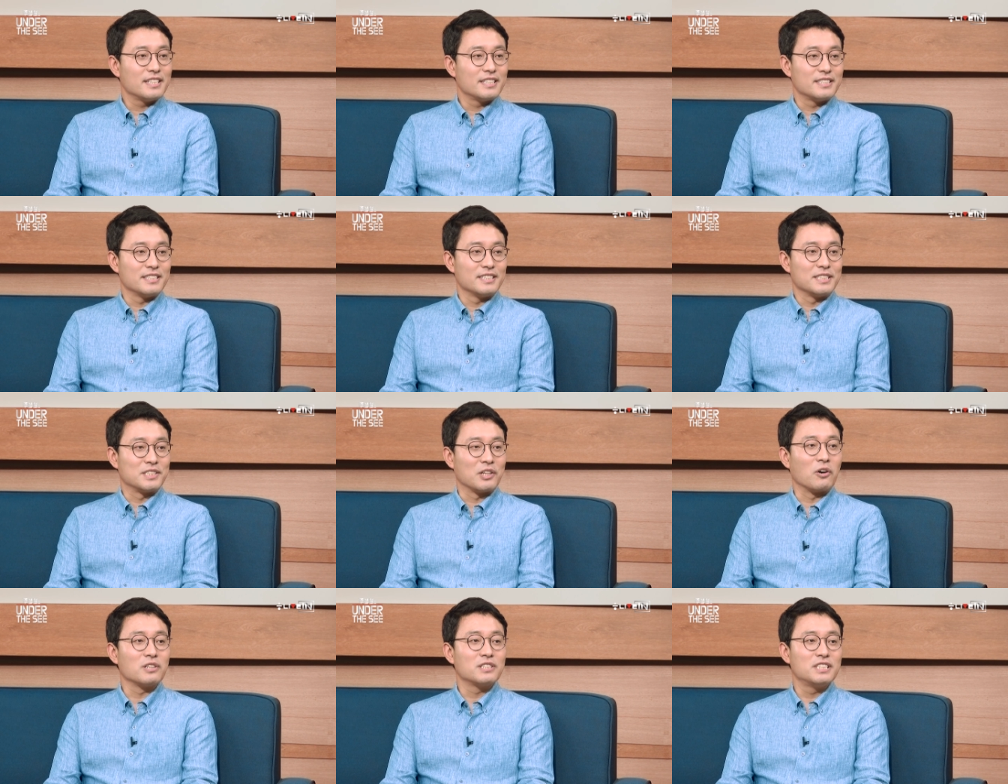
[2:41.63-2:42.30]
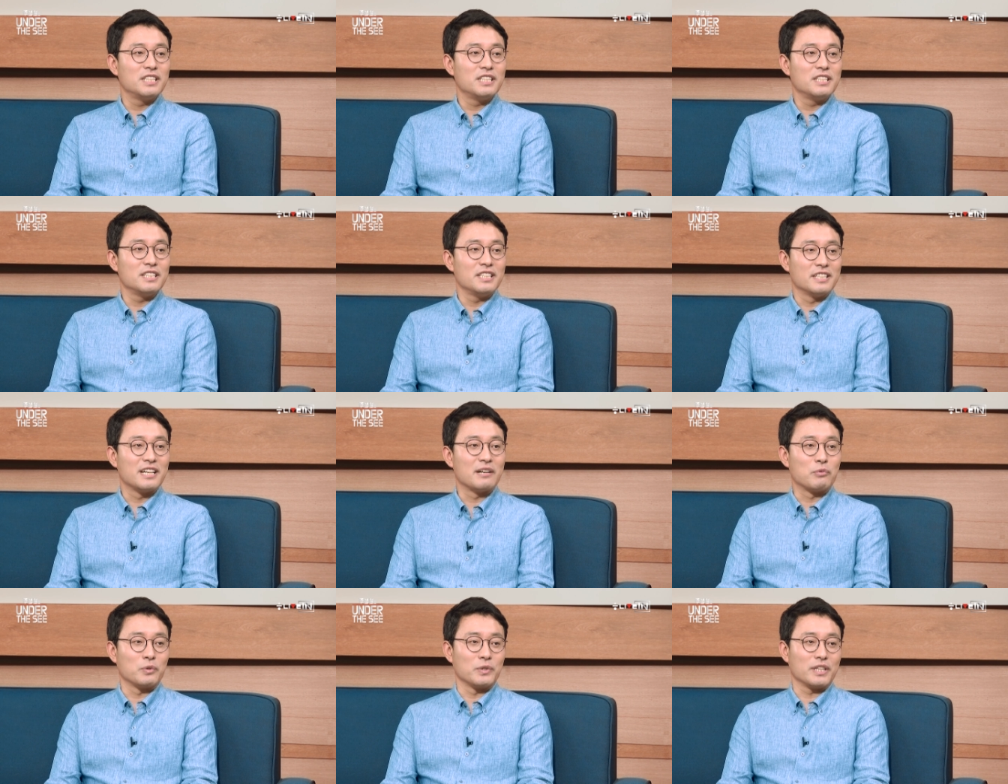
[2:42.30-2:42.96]
그
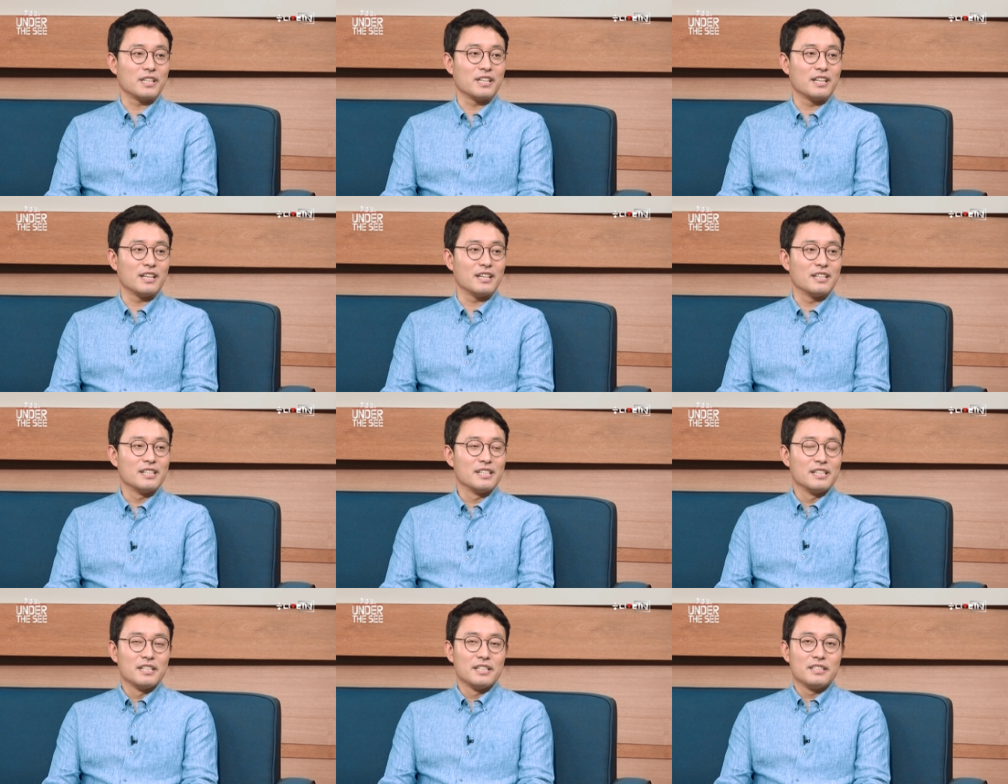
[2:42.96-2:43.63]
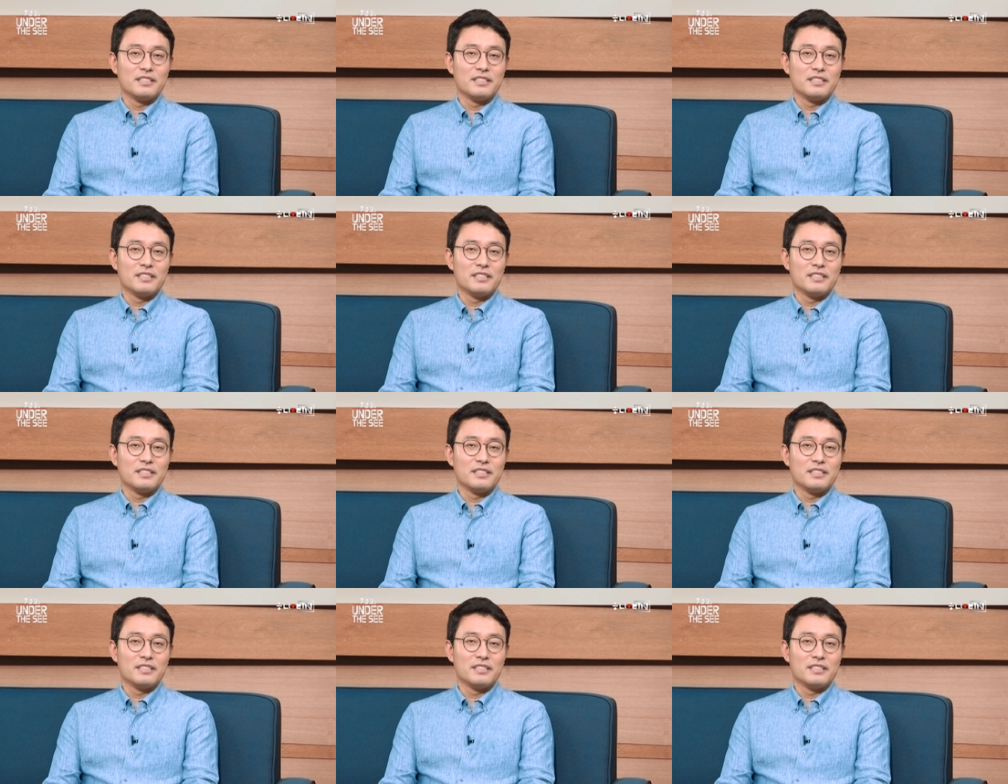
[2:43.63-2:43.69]
정치인이다 보니까 네.